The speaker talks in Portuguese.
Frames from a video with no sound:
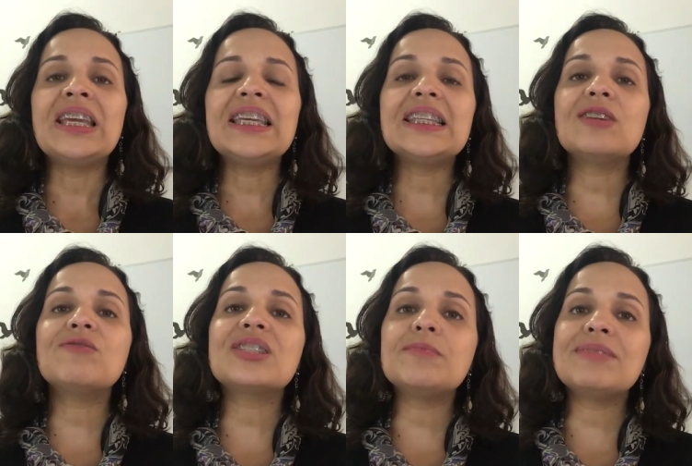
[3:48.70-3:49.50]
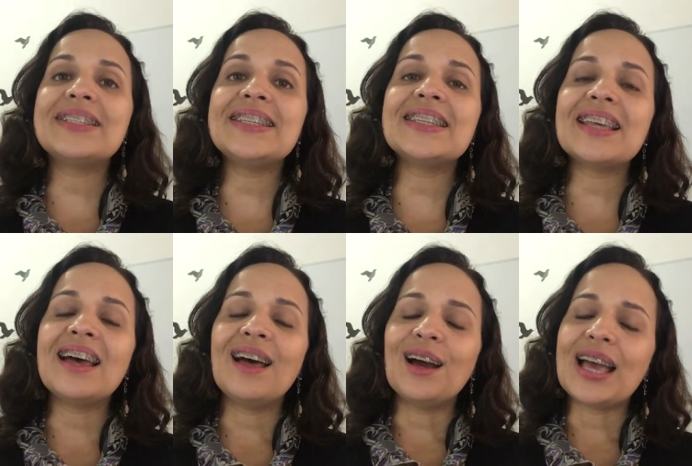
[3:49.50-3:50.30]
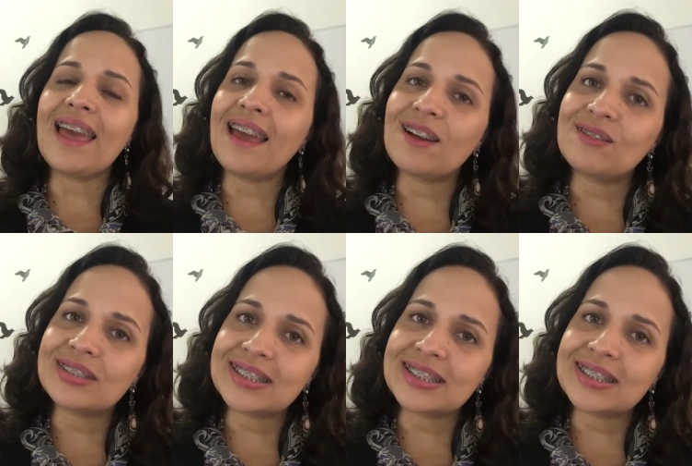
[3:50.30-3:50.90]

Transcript: Então você precisa é,